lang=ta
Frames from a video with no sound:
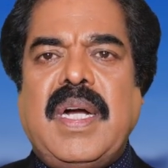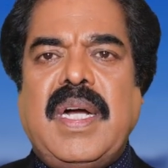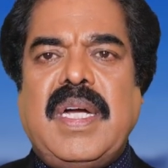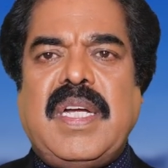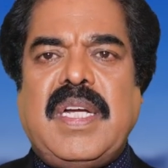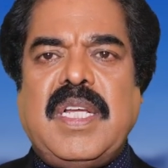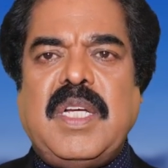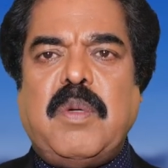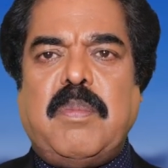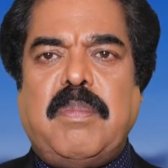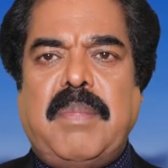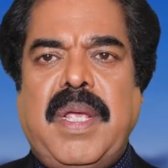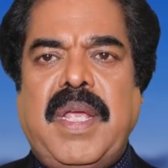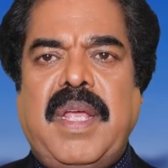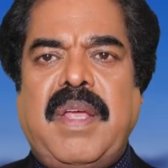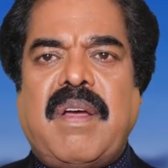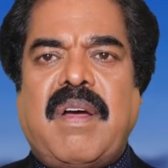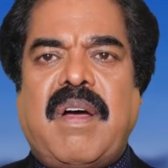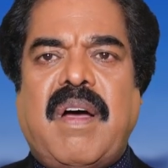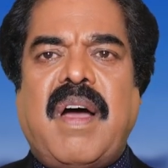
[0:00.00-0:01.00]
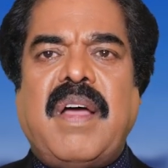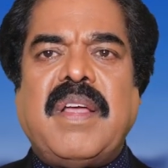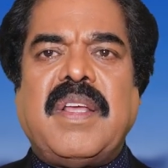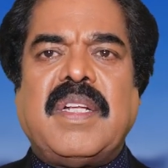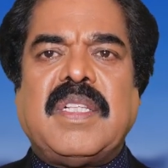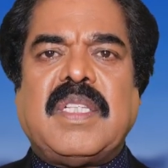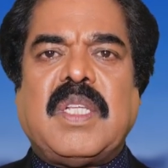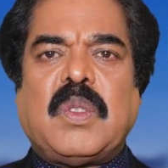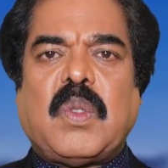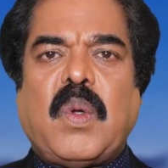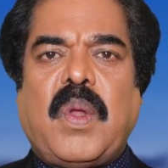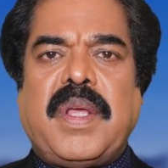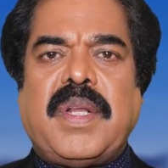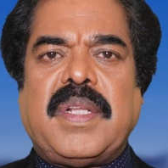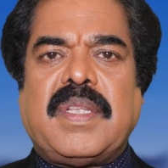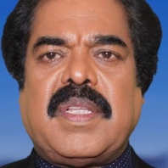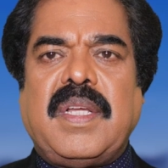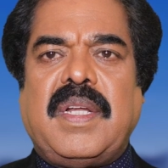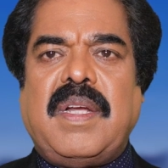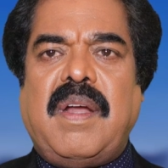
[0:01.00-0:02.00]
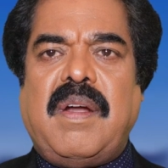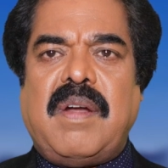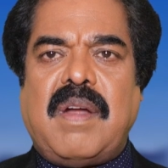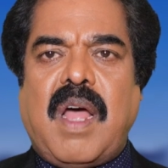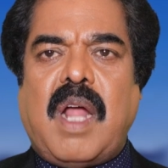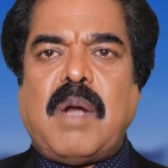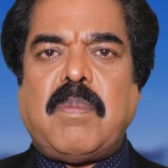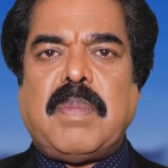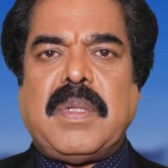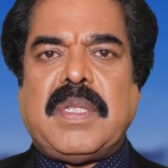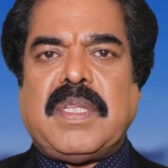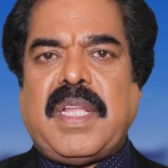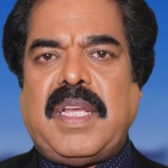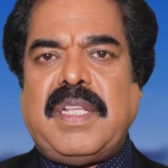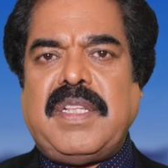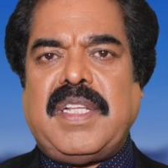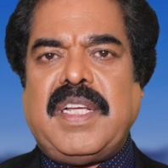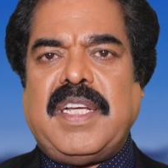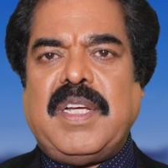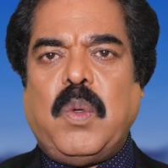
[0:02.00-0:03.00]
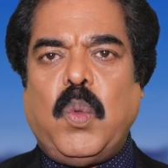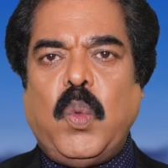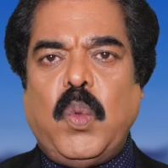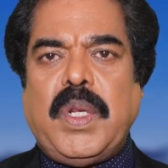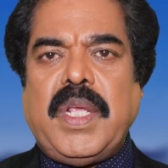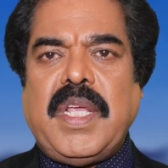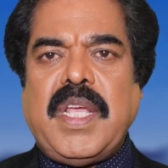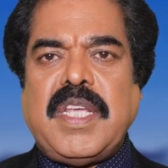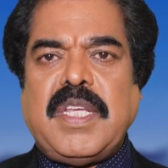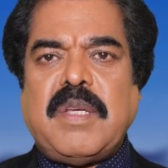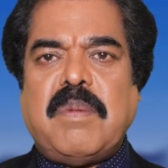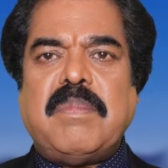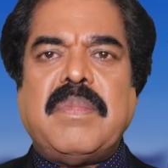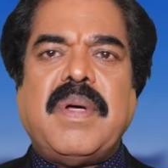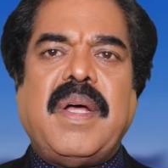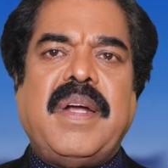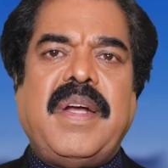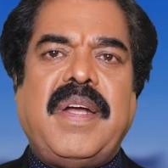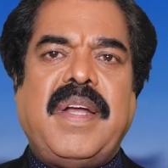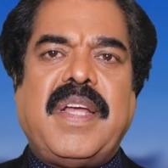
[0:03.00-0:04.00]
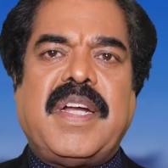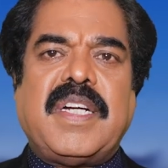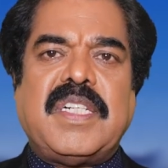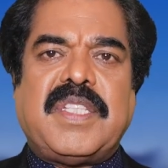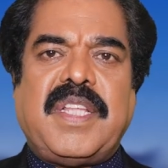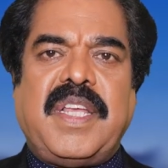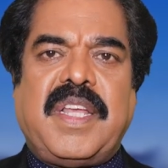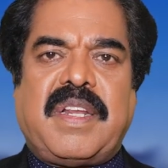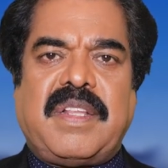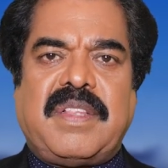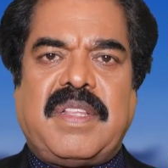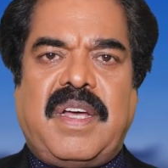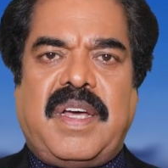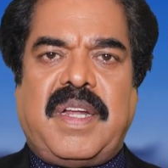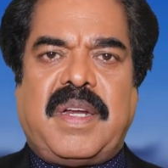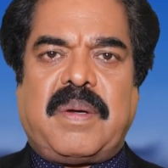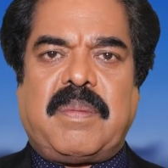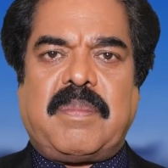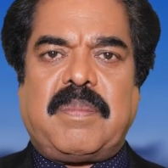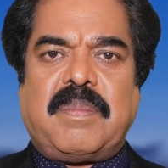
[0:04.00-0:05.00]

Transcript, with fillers: எட்டு மே ஆயிரத்து தொள்ளாயிரத்து நாற்பத்தைந்து உரையையும் நிகழ்த்தியிருந்தார்